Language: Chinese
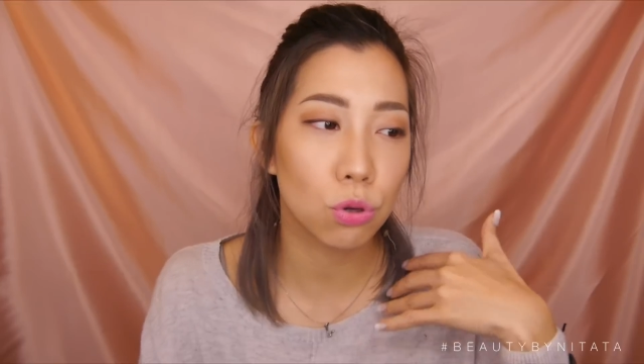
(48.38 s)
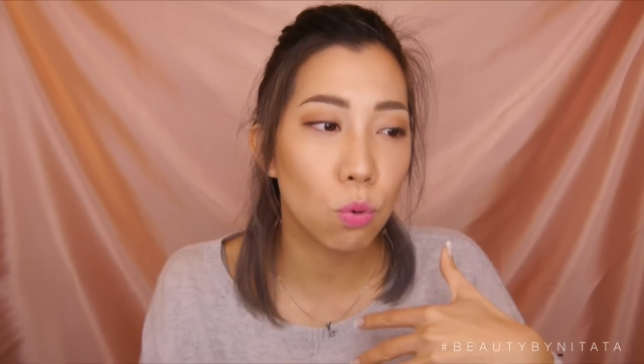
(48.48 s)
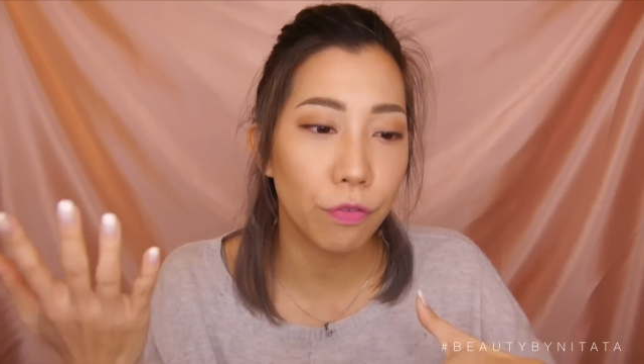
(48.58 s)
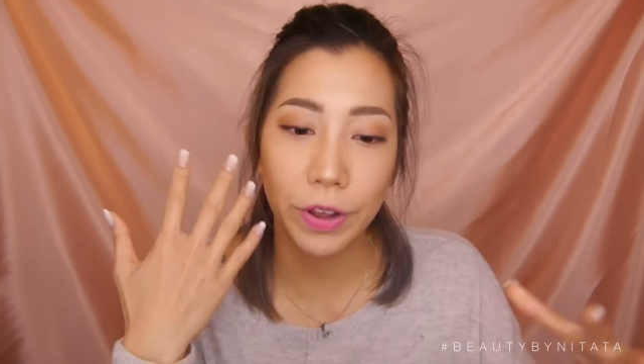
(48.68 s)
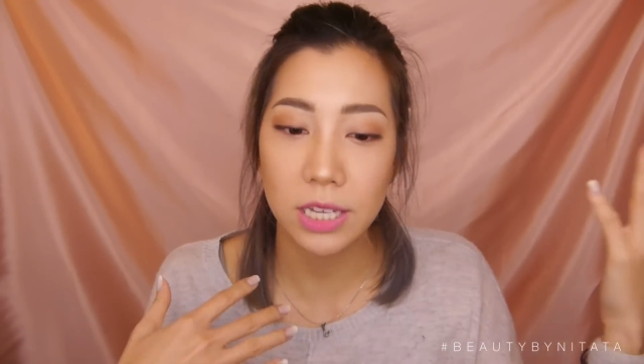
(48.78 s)
有收
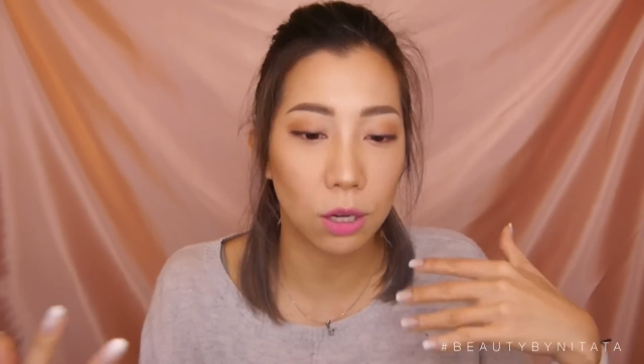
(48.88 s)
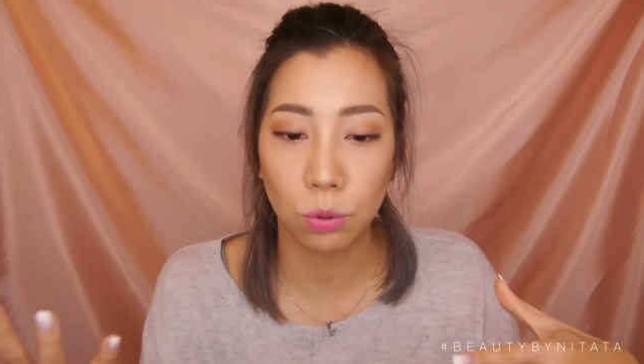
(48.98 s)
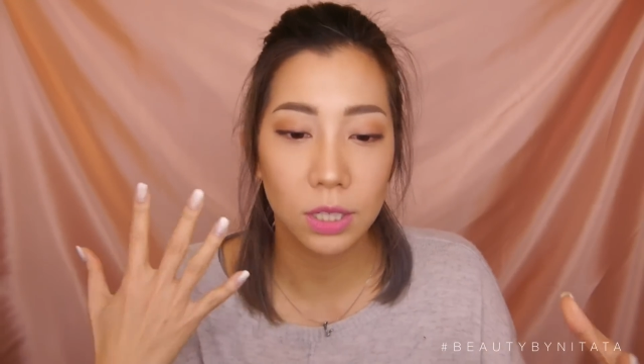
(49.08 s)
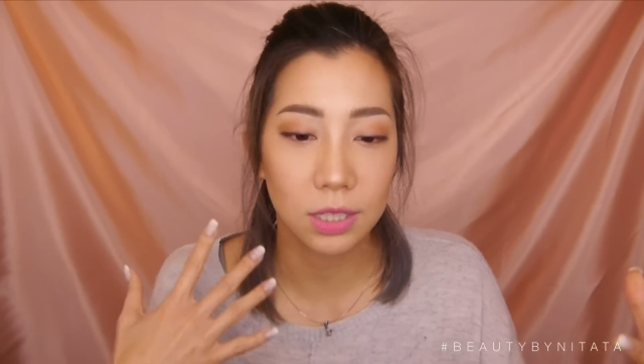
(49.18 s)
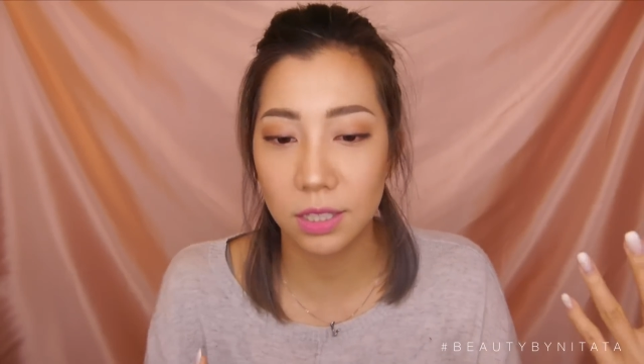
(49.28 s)
过非常
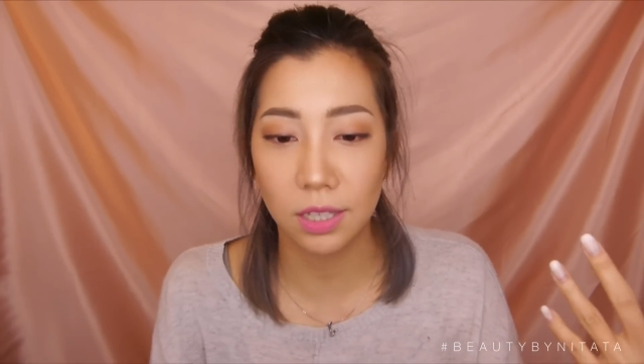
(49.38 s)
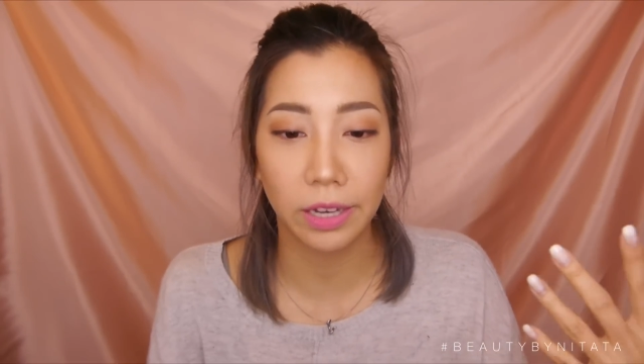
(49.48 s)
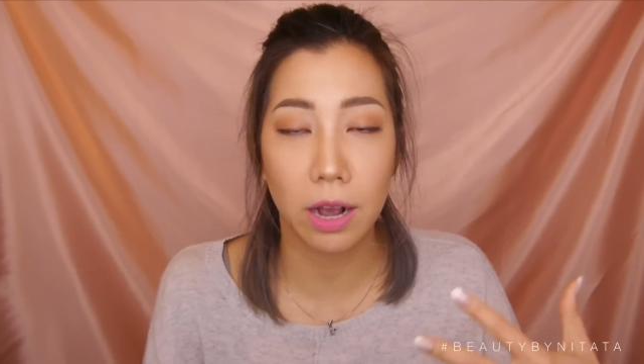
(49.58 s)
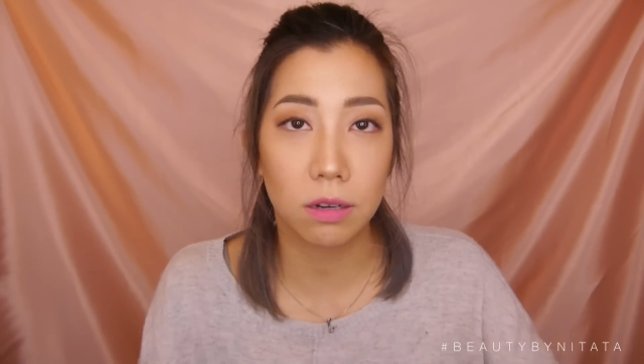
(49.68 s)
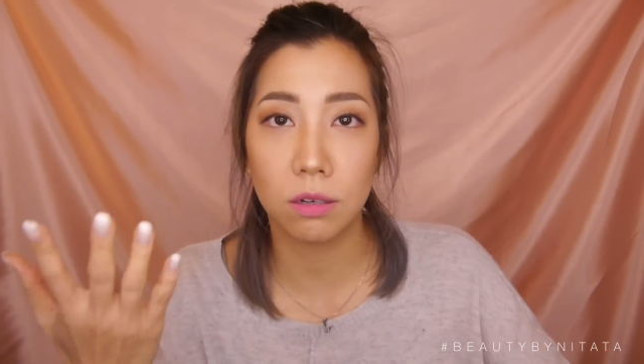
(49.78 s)
多的
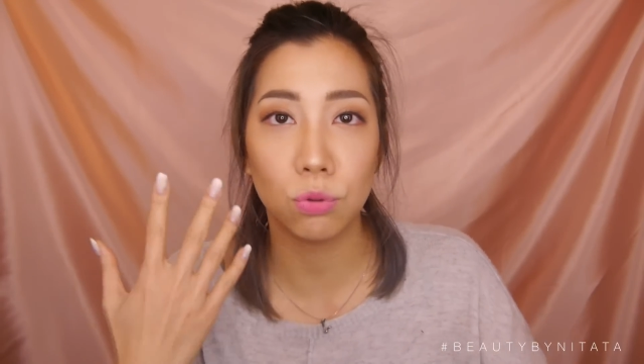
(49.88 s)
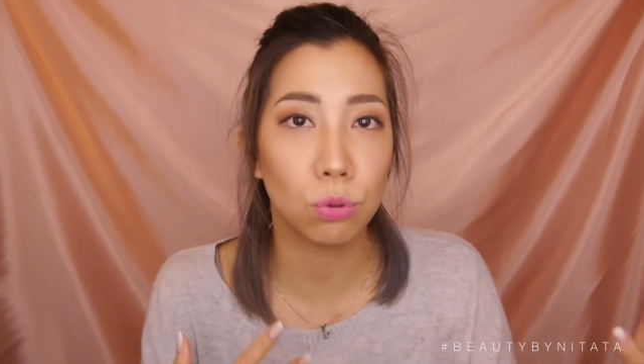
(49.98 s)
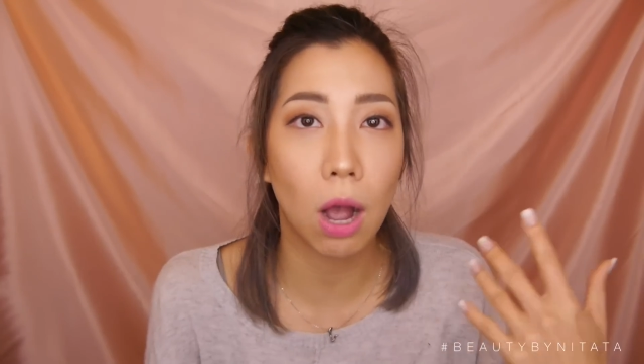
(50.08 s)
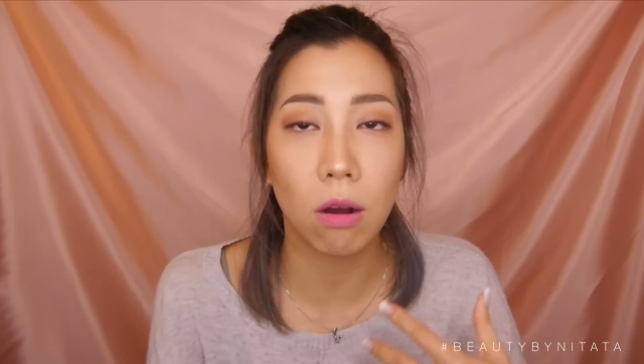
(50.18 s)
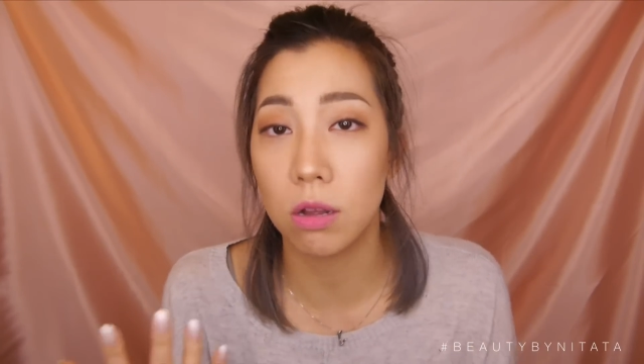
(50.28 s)
信啊，跟
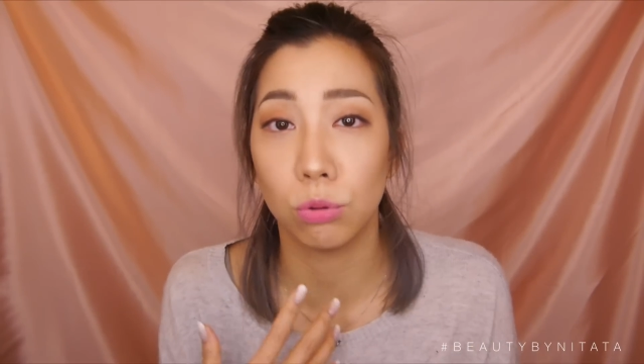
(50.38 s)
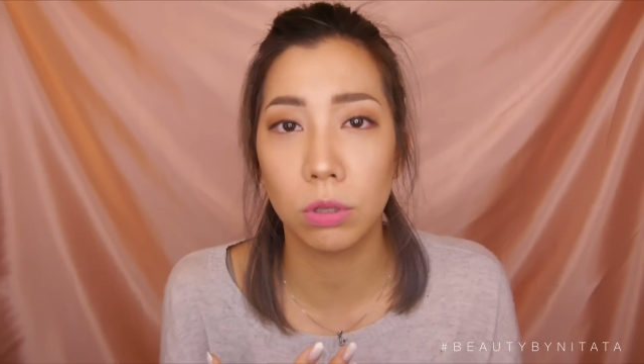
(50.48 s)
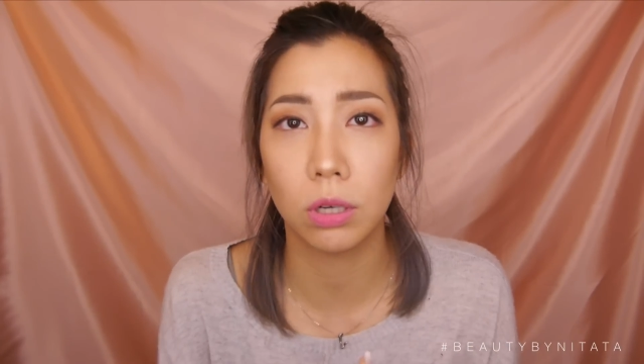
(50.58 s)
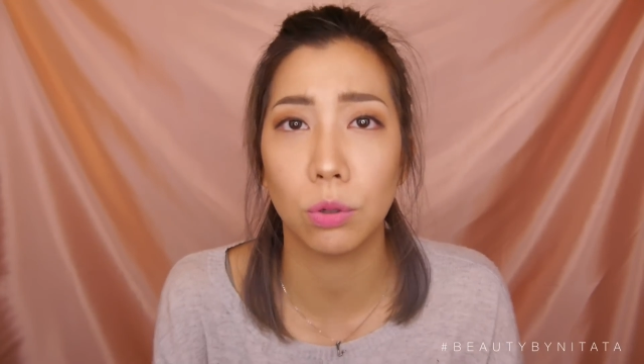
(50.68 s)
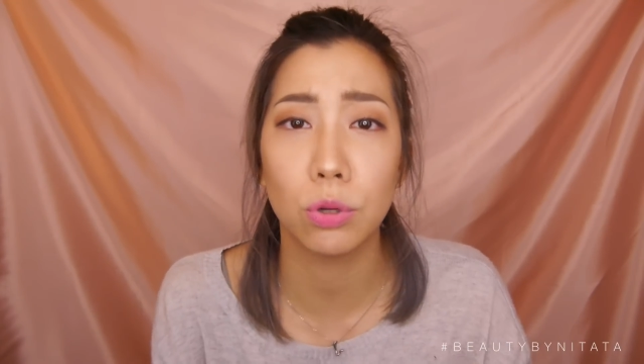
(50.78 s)
遇到很
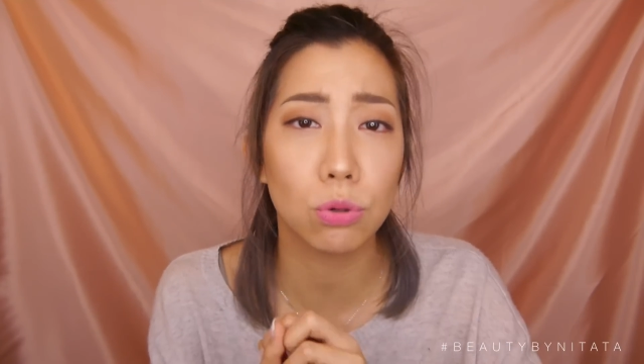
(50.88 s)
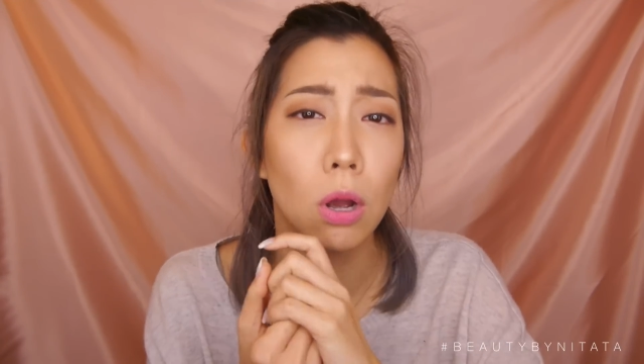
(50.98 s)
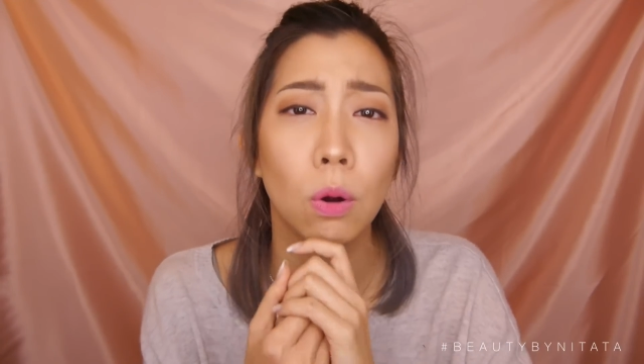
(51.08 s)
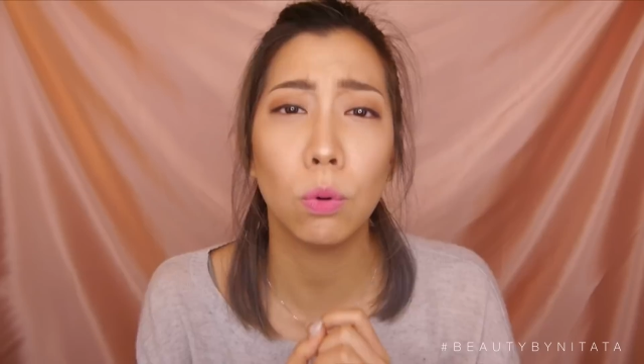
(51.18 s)
多的人都会说，